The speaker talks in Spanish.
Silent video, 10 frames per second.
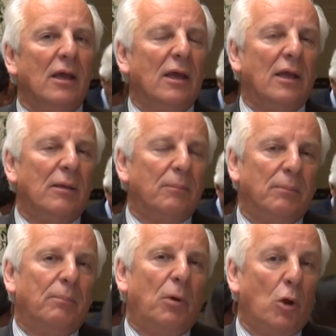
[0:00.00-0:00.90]
Eh,
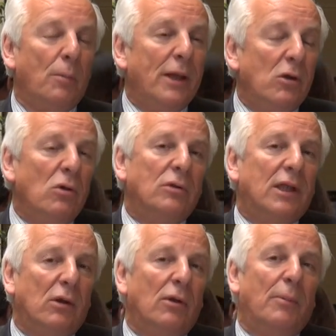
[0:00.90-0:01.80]
por lo menos
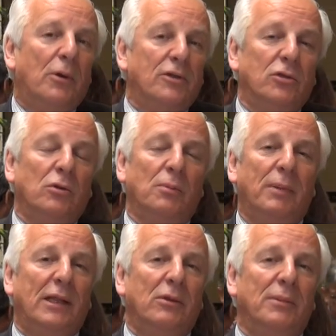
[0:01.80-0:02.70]
tener una aprobación de un
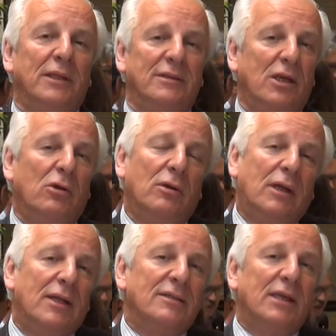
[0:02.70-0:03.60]
20 o un 25
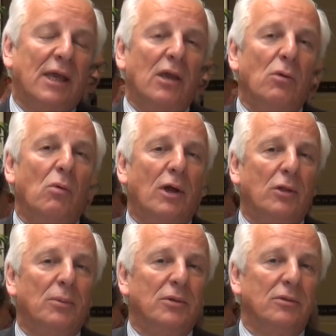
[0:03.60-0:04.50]
quiere decir que hay un cuarto,